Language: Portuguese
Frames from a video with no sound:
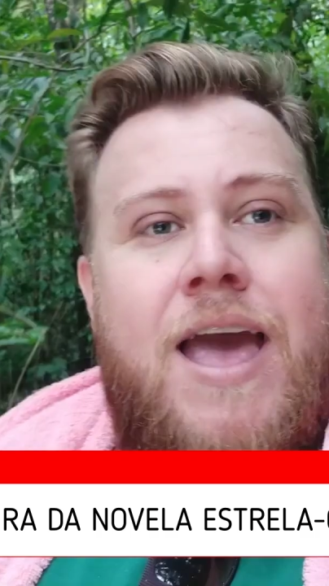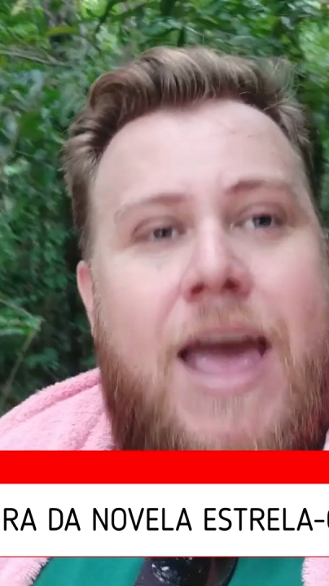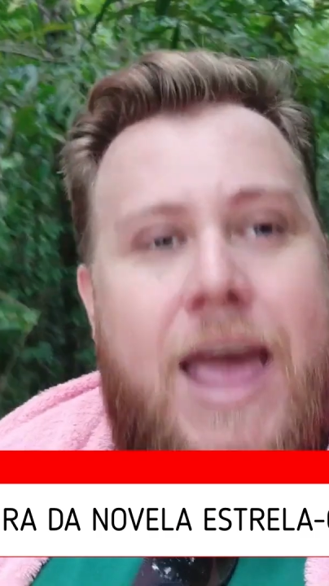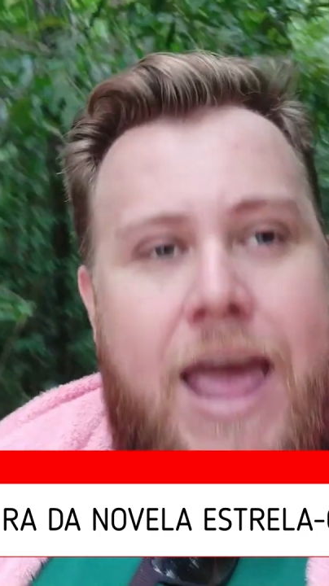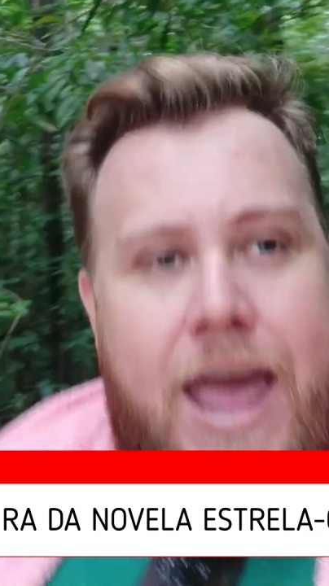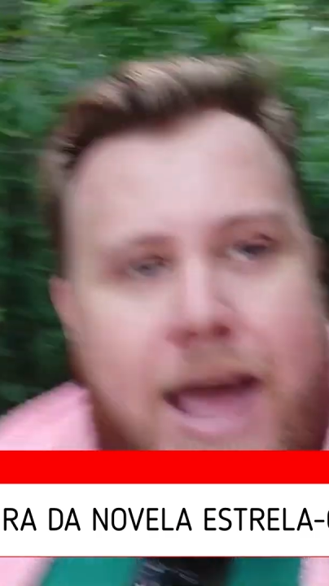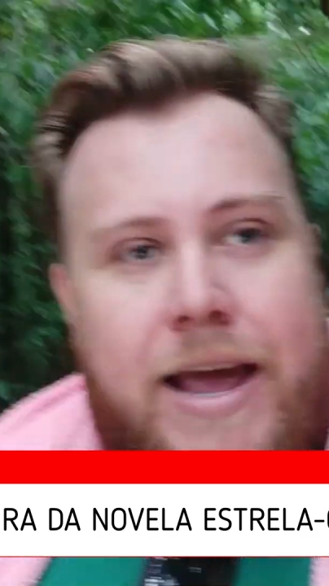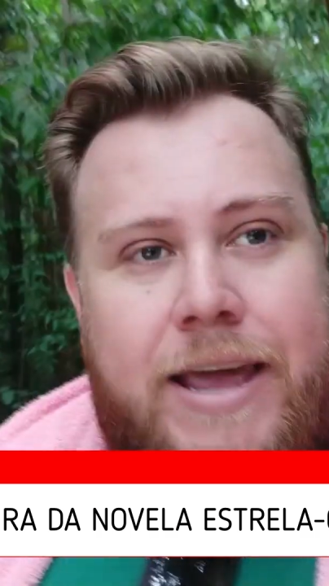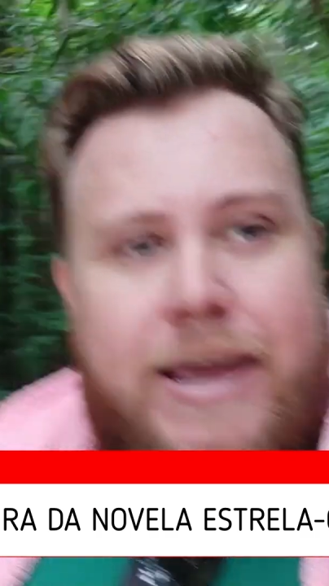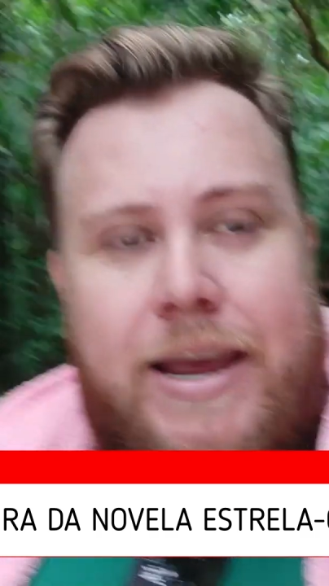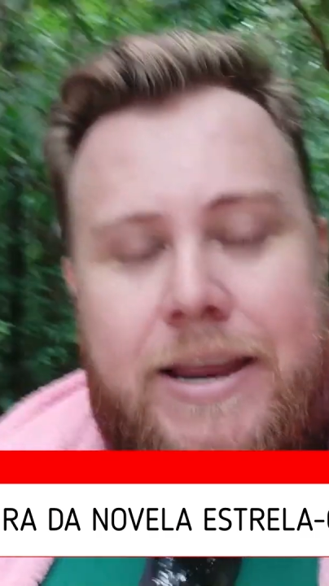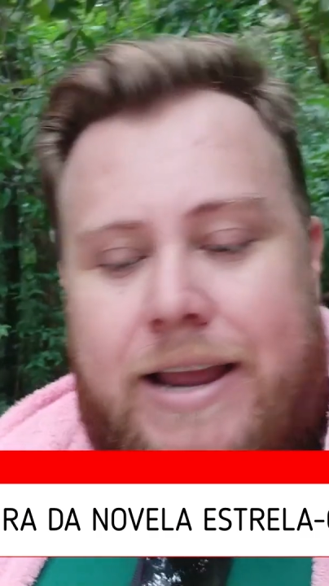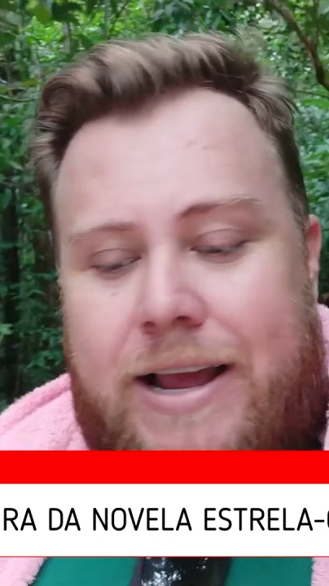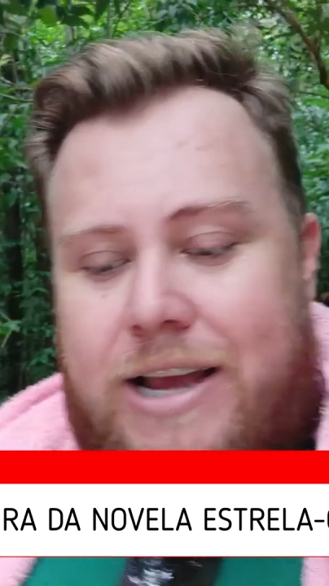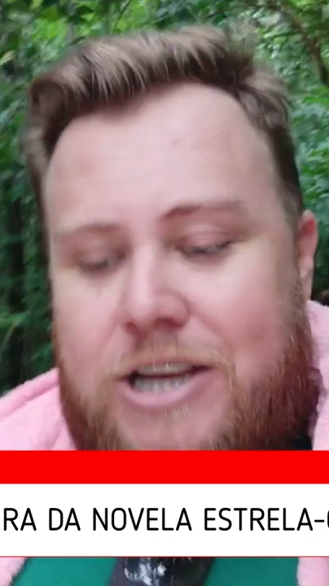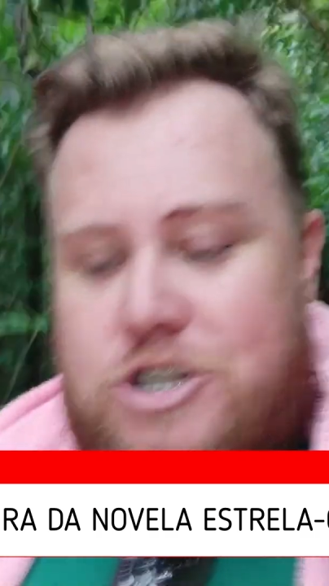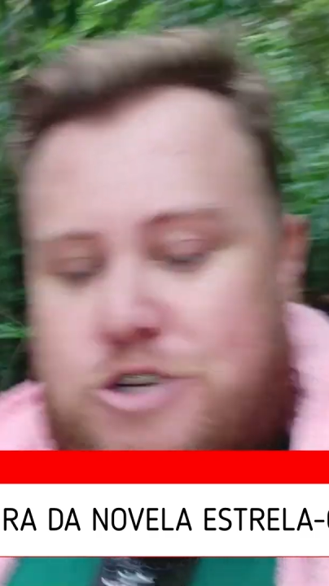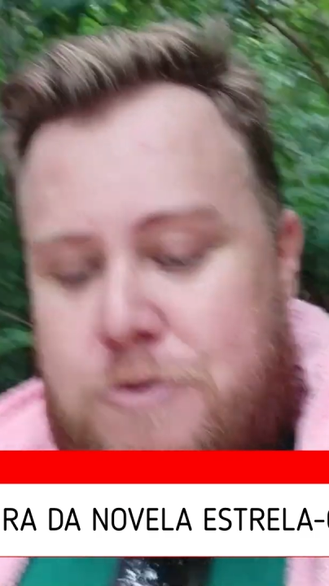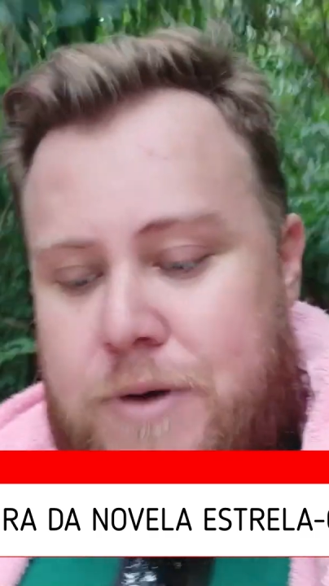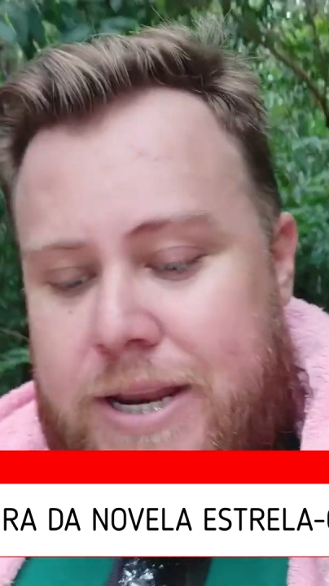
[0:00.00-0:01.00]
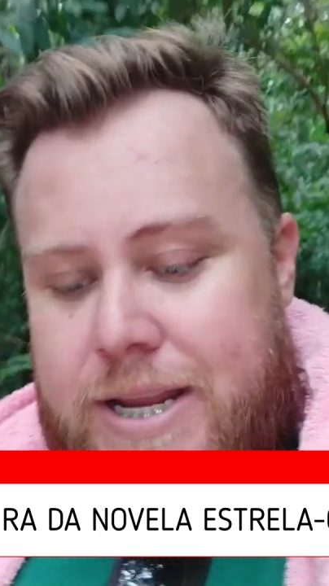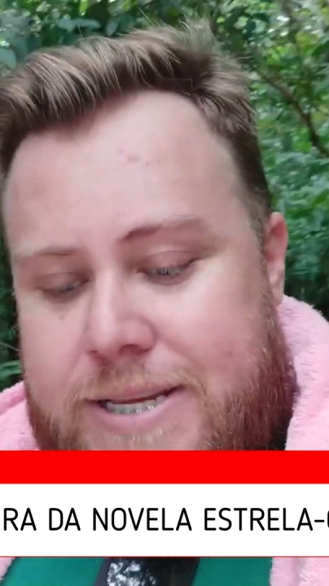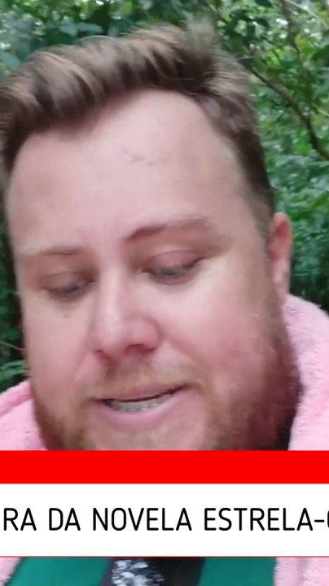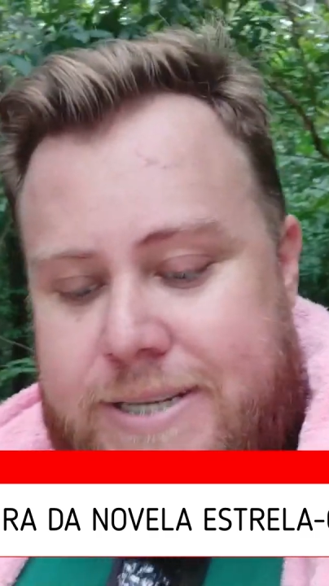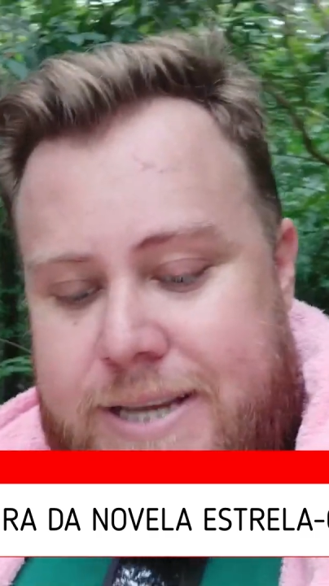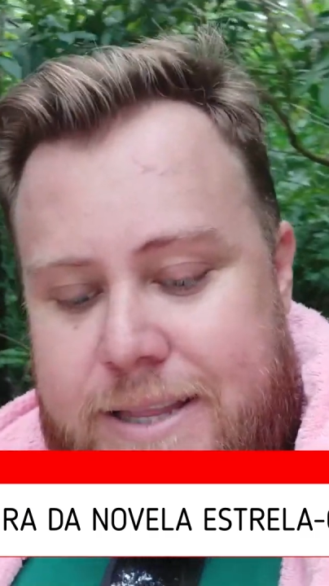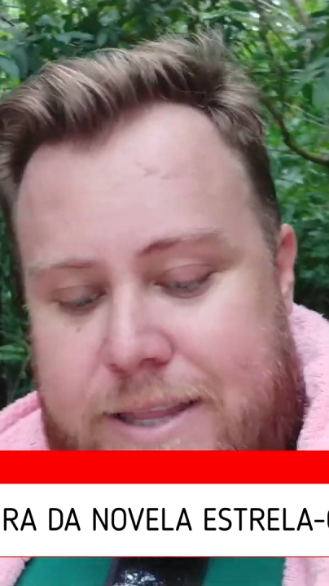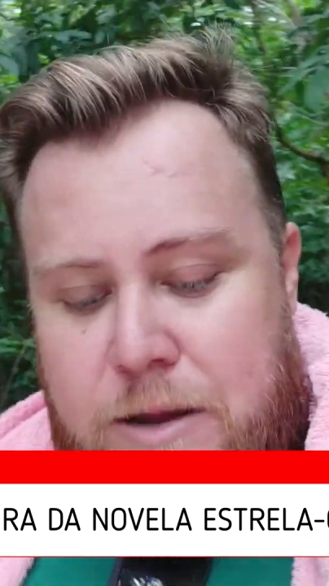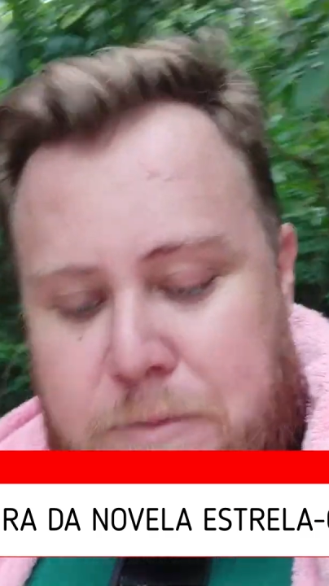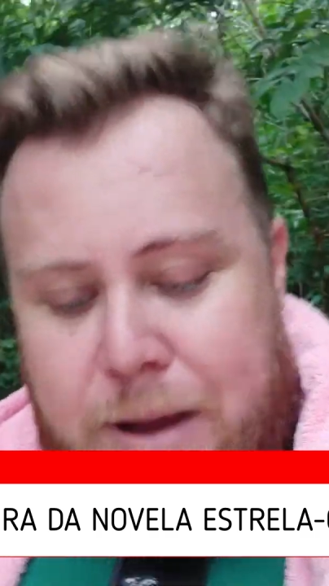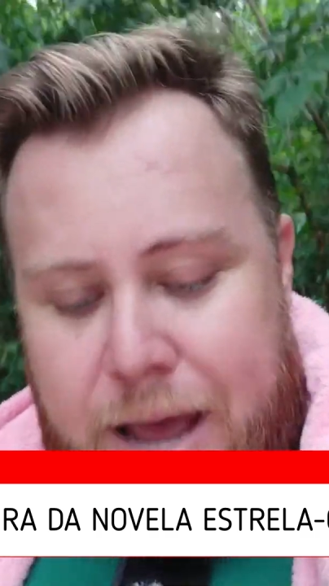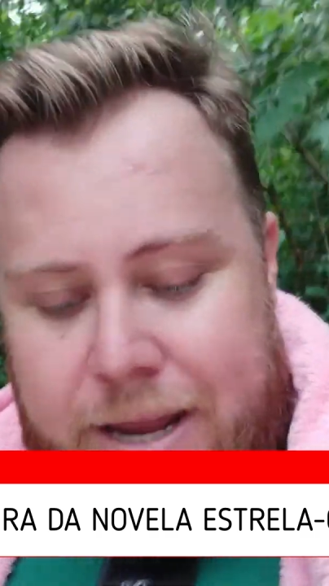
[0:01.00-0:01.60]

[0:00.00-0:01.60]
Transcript: É aqui na Cachoeira Santa